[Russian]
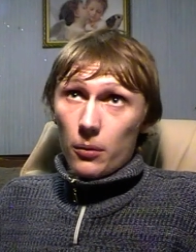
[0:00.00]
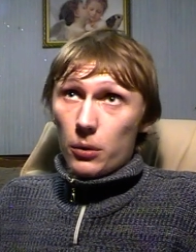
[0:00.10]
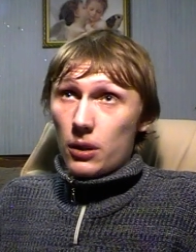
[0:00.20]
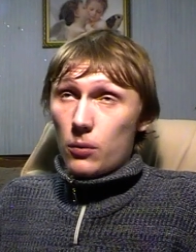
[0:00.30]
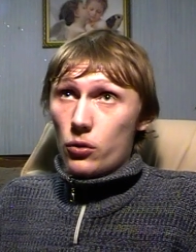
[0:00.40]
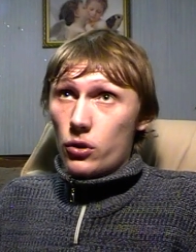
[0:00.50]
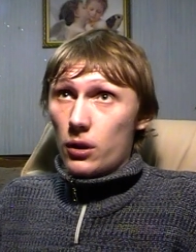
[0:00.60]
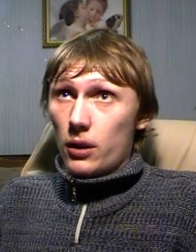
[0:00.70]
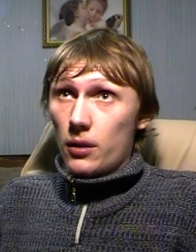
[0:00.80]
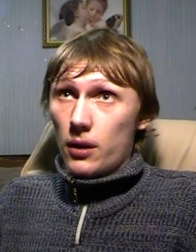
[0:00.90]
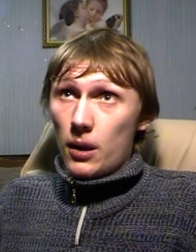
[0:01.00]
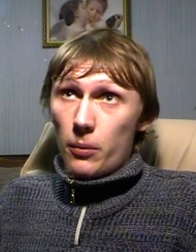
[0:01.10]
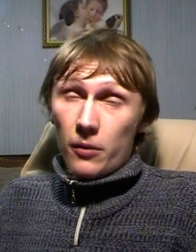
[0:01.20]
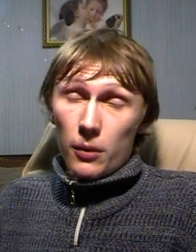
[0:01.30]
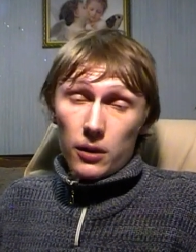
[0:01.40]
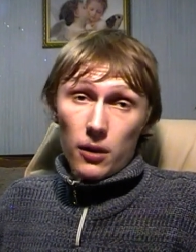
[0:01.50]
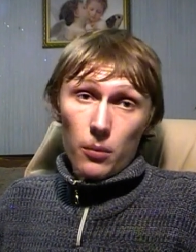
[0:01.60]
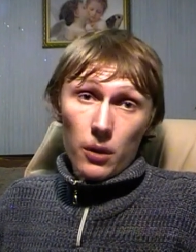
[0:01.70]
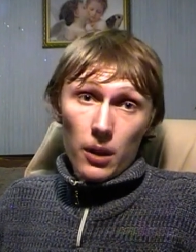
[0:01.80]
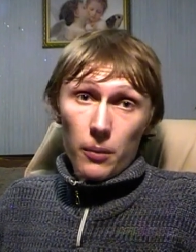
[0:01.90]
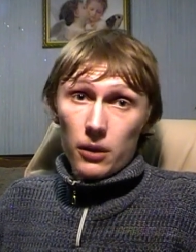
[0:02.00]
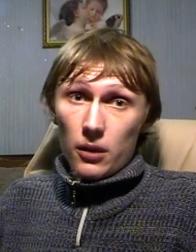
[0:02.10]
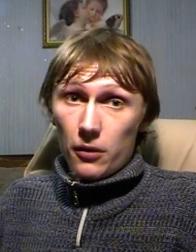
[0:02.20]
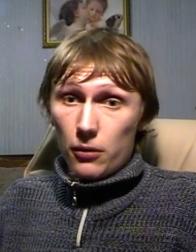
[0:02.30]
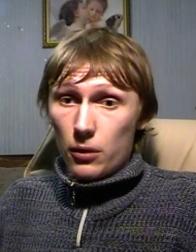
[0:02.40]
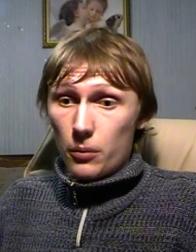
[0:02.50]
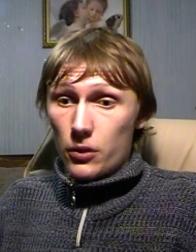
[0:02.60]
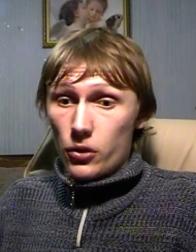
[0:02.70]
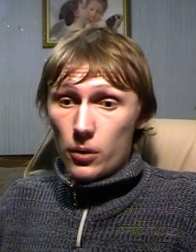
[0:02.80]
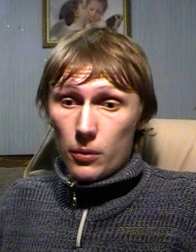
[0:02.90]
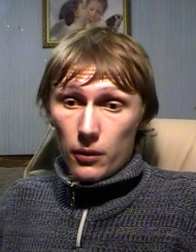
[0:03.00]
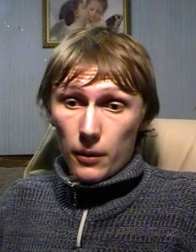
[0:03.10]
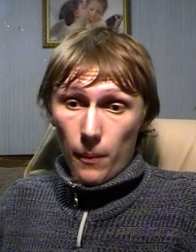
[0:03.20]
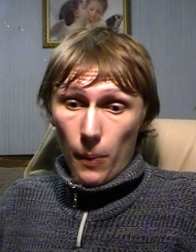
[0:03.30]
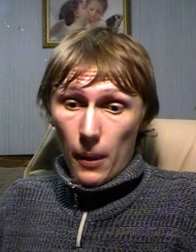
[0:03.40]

потому что я посмотрел Магомед Расула Маджимова –